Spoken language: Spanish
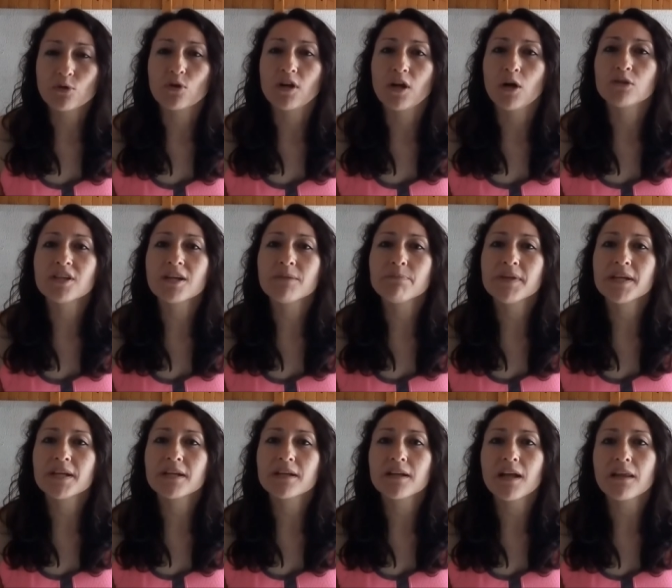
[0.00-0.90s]
con la otra
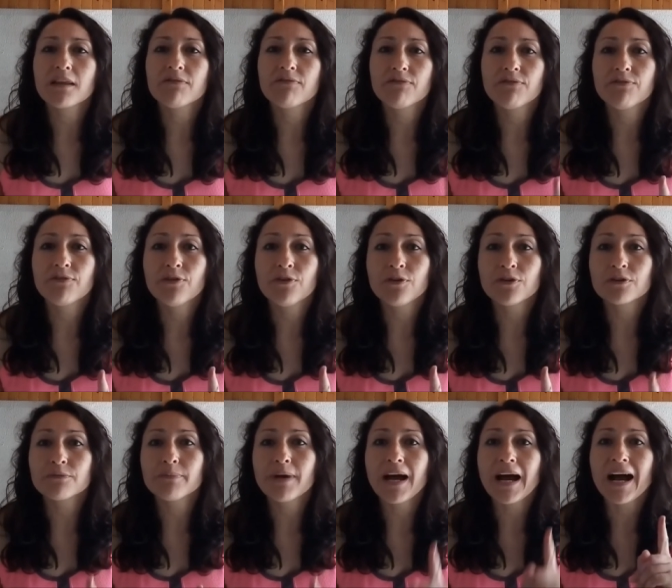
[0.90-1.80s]
pierna de
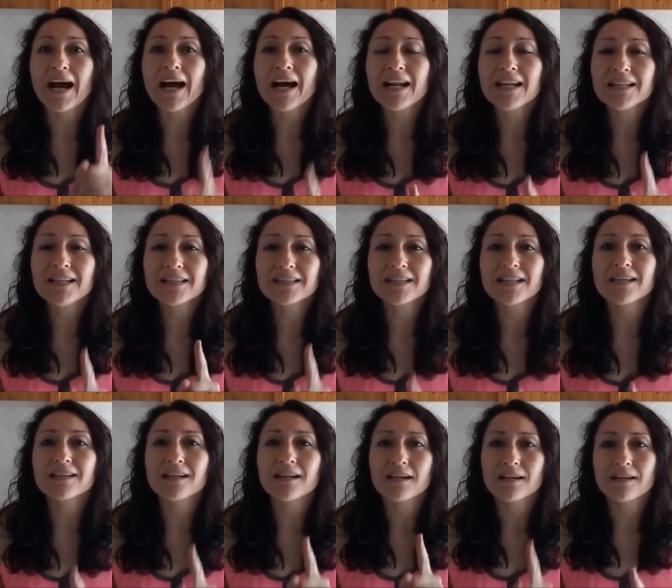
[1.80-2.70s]
forma
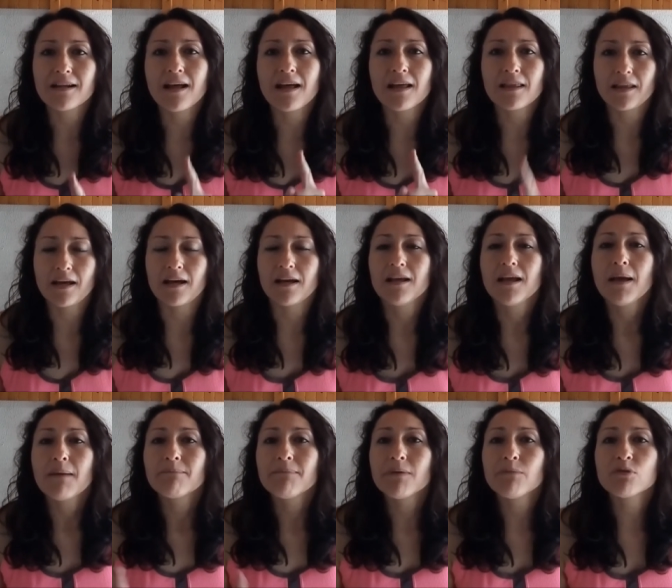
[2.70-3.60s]
alternada.
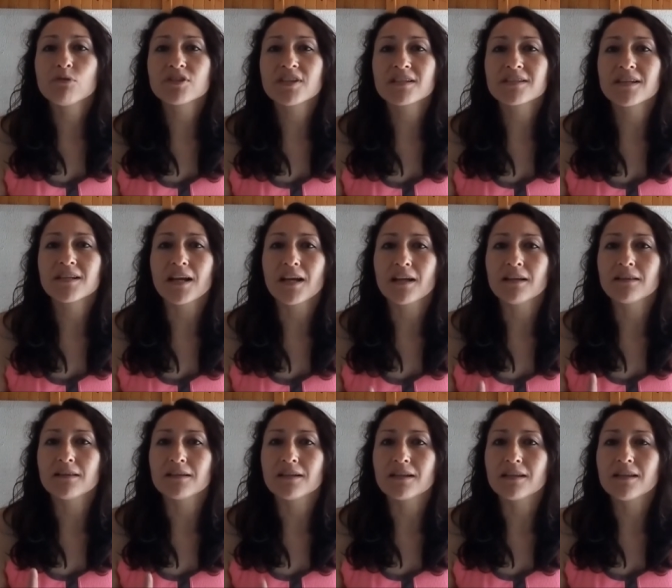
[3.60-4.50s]
Vamos a hacer
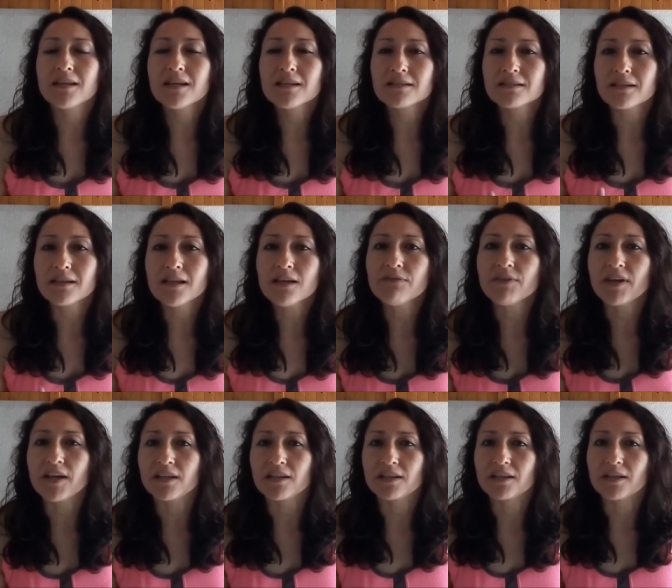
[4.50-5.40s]
entre 10 y
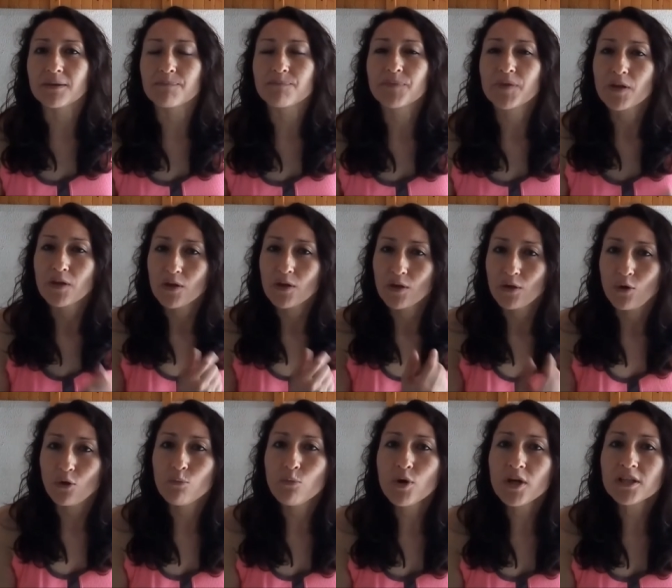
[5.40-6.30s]
20.
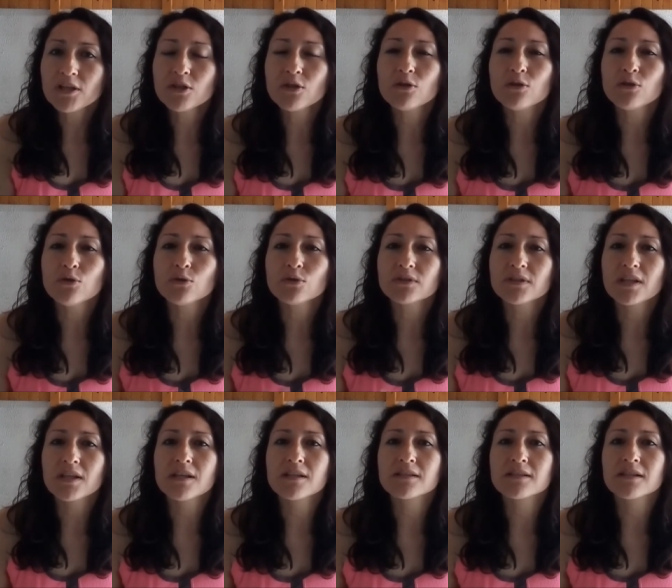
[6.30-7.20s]
Lo muestro y
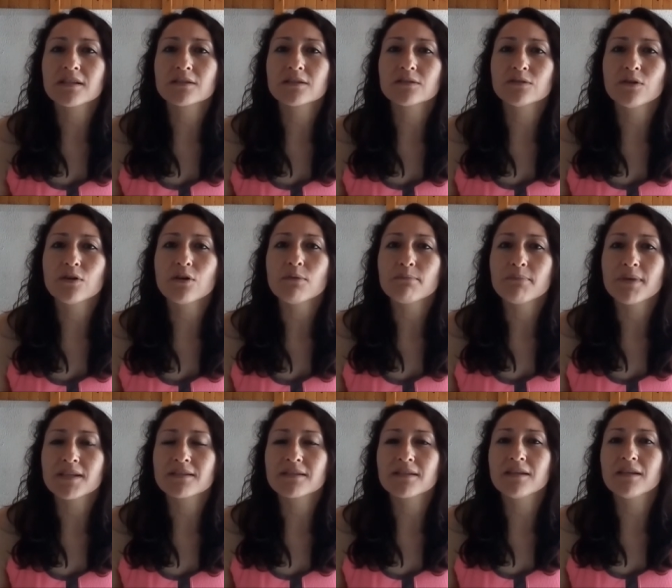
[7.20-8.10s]
ustedes, ¿cierto?
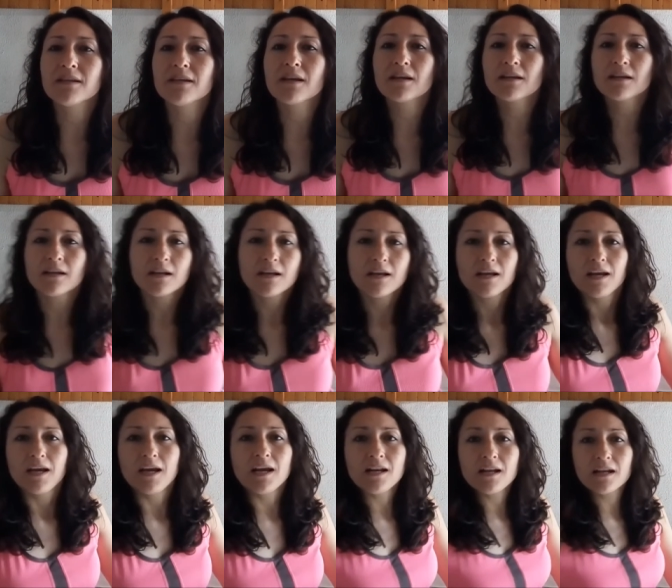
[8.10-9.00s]
Me siguen
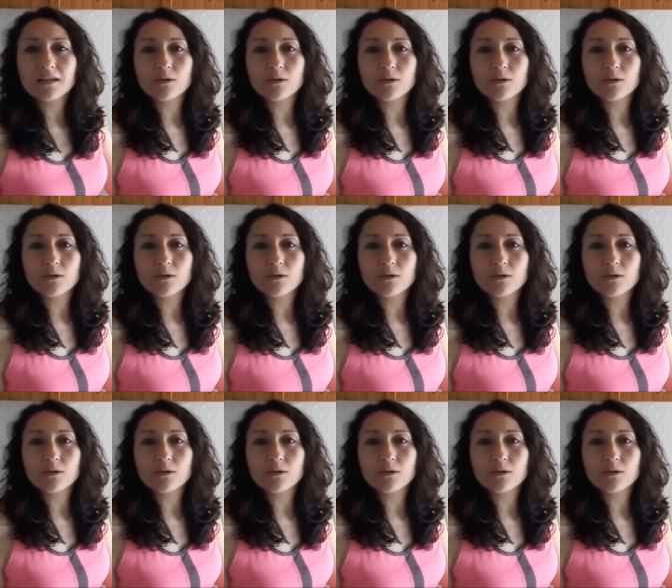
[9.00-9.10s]
en la